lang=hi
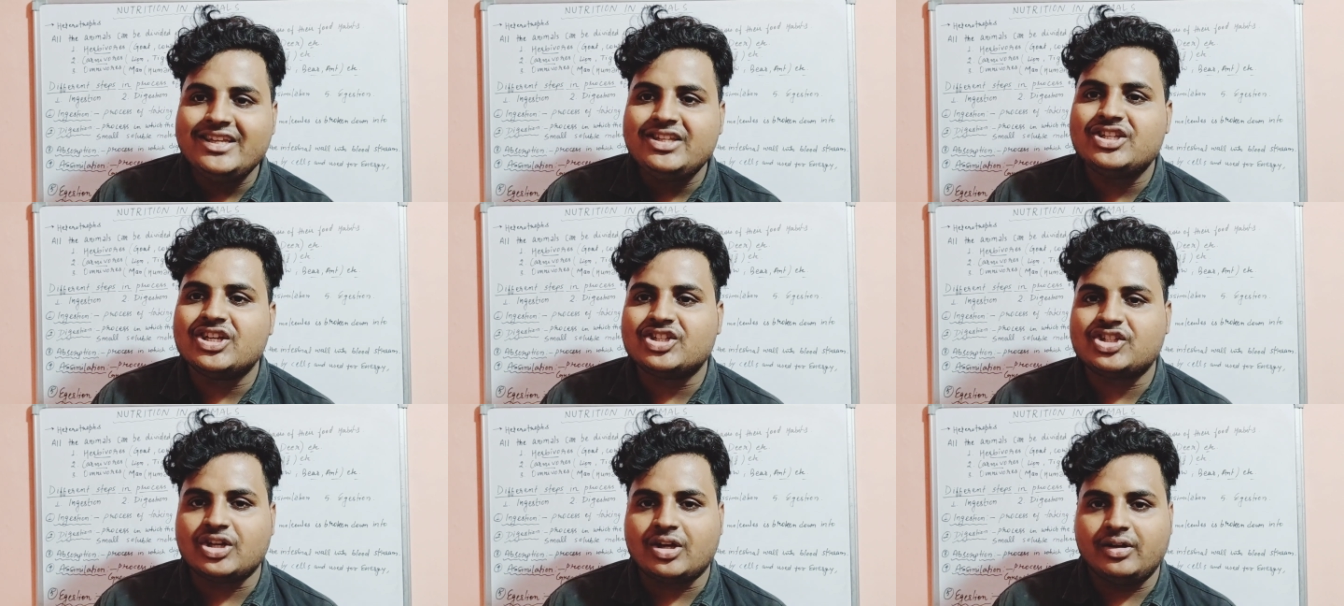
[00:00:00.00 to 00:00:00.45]

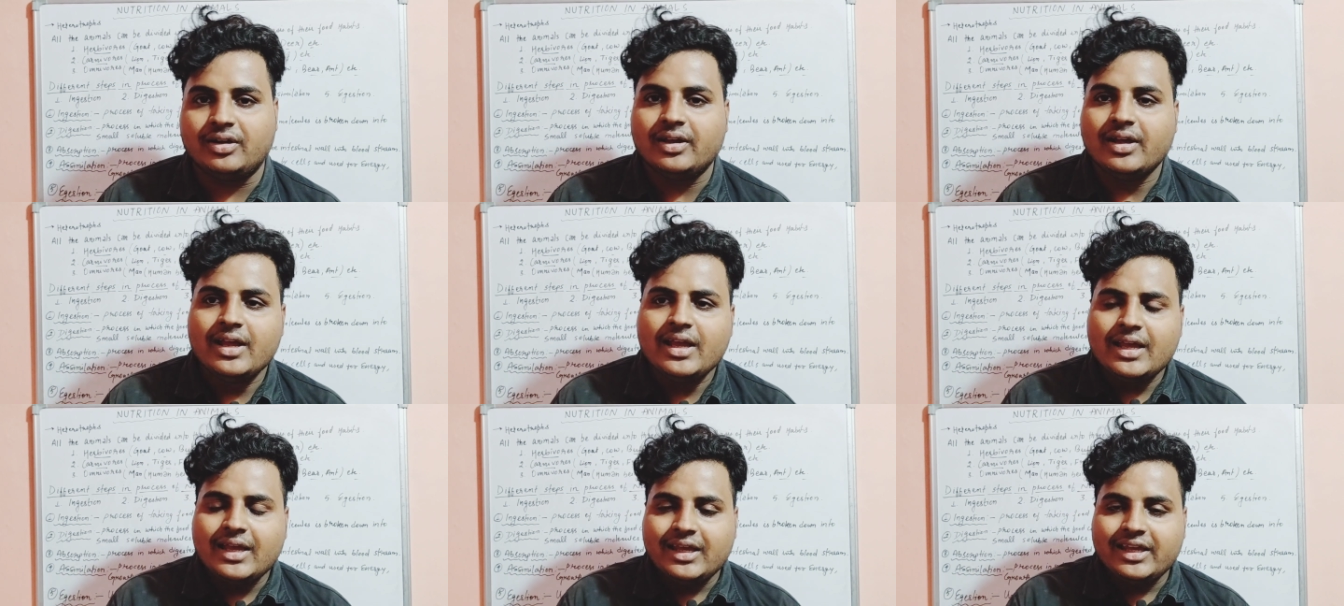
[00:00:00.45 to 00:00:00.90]
इजेशन
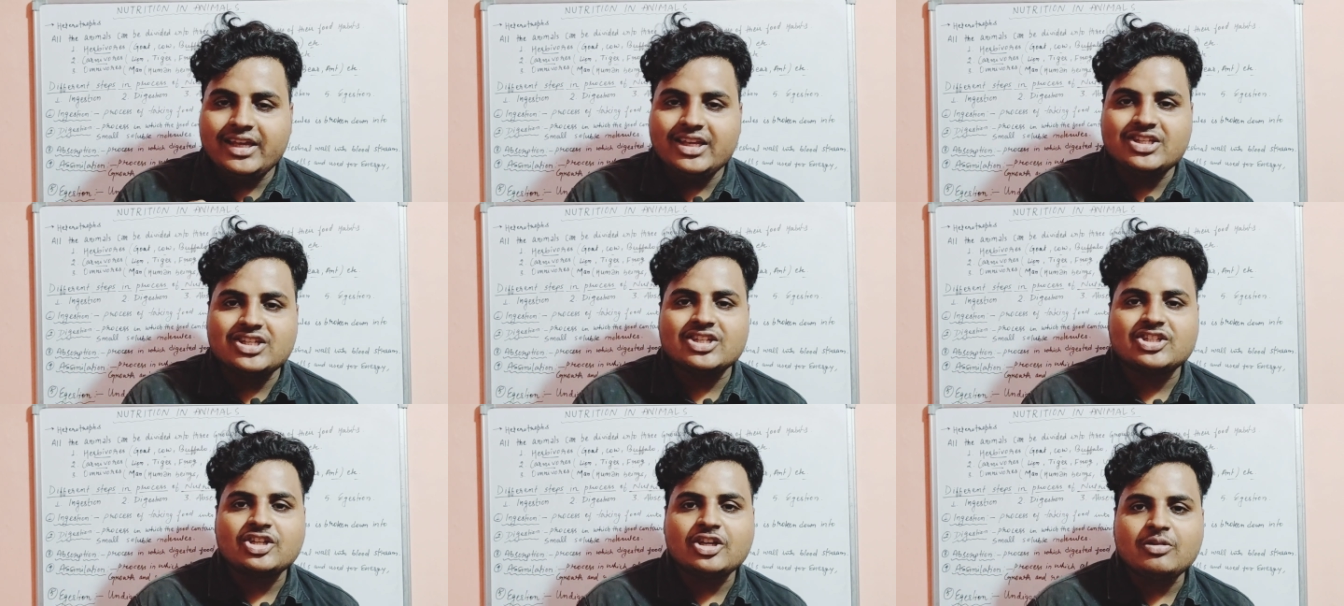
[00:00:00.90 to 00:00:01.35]

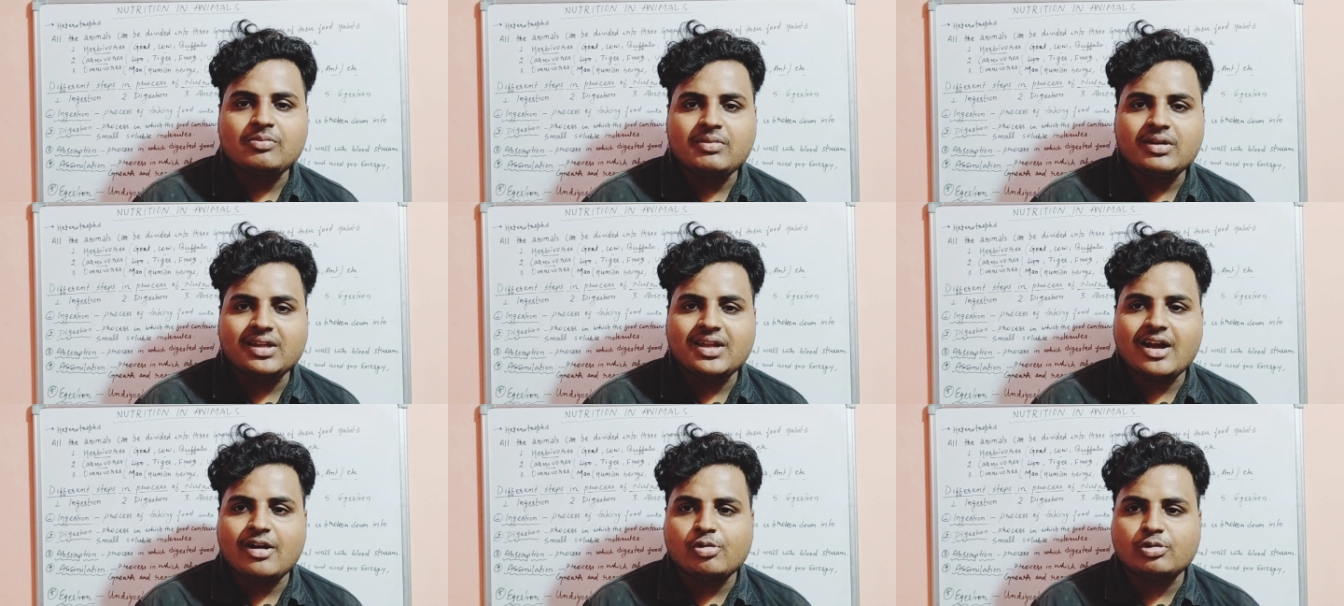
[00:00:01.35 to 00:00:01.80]
इजेशन
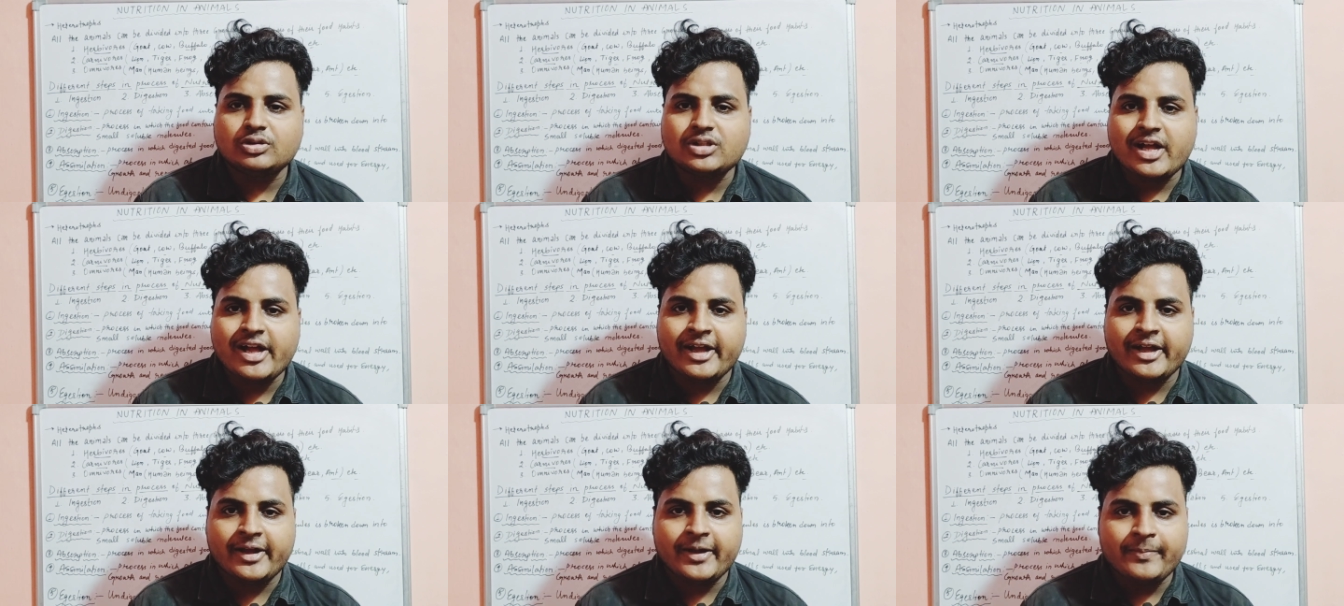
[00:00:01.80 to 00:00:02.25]
में क्या
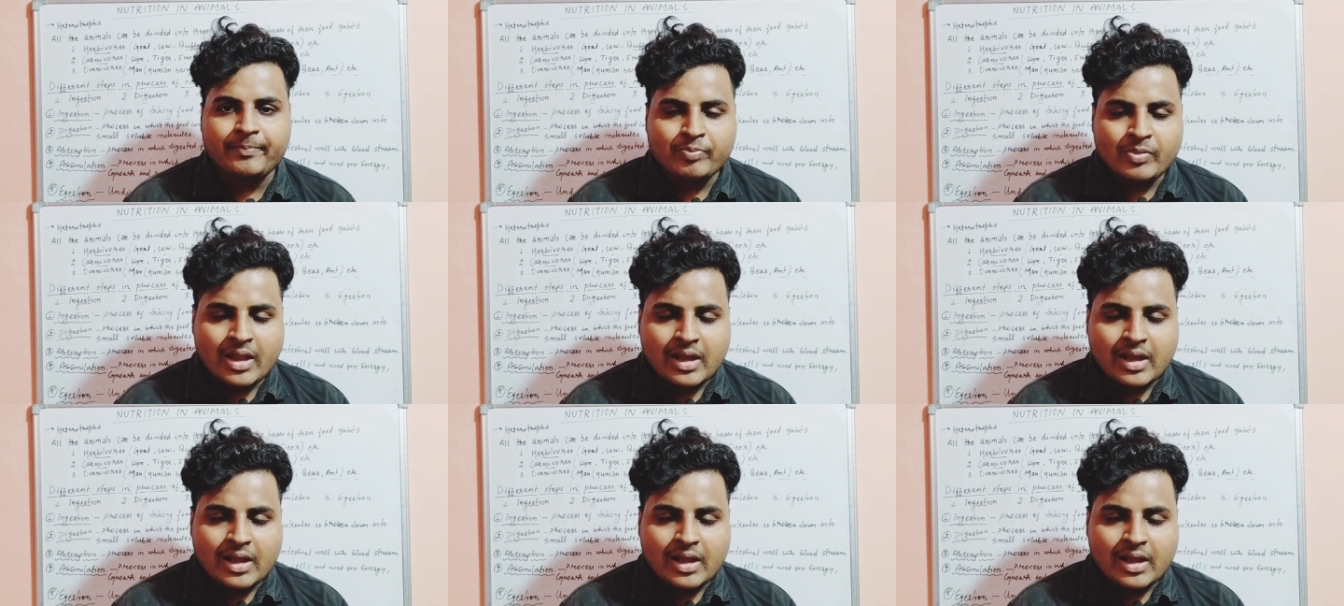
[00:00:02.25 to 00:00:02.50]
होता है